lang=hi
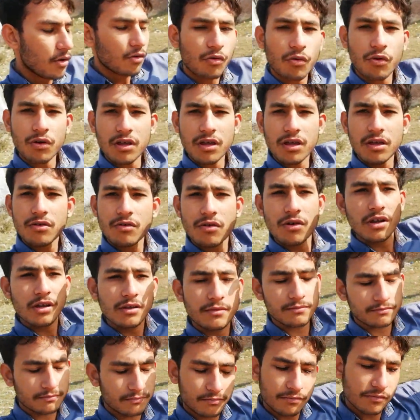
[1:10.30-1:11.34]
कोई कोई
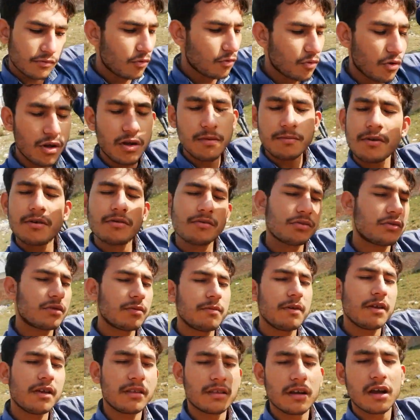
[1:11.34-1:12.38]
कोई भी कुछ
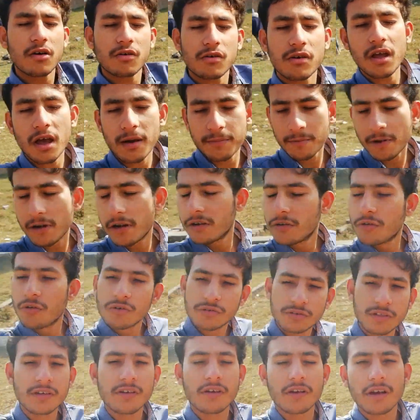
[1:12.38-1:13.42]
भी इतना कोई आपका
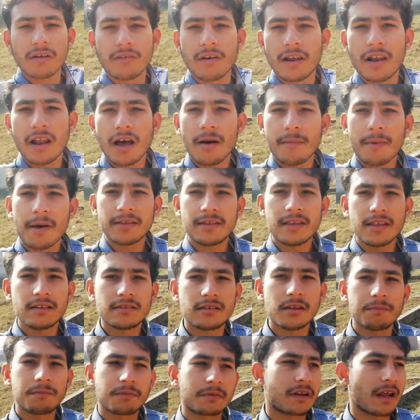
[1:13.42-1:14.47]
लॉस नहीं होने वाला आप बस एक
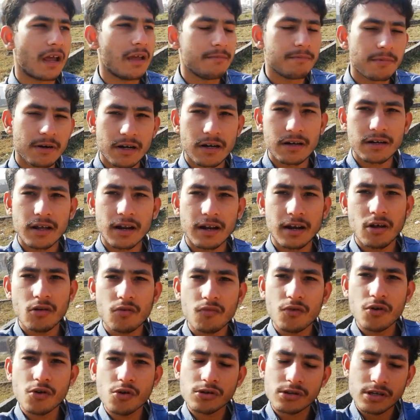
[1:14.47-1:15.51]
सब्सक्राइब बटन करना और
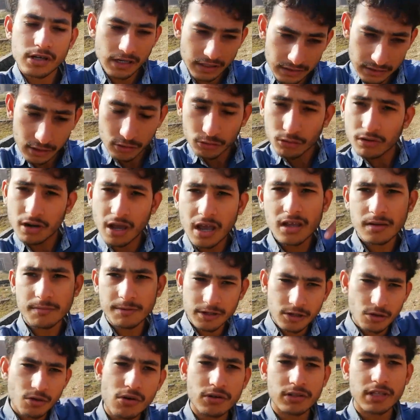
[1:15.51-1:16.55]
वीडियो अच्छी लगती है तो लाइक भी
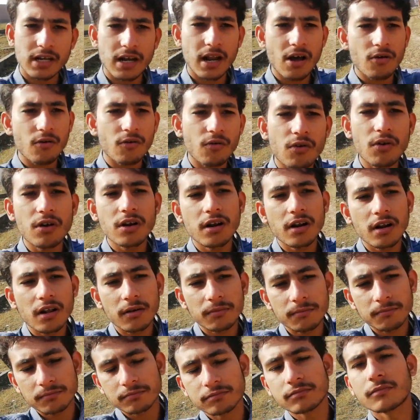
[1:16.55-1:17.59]
ठोक देना और
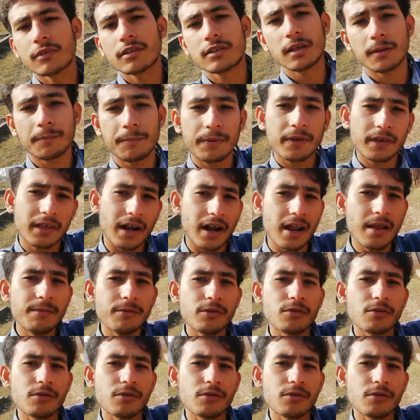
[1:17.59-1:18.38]
सब्सक्राइब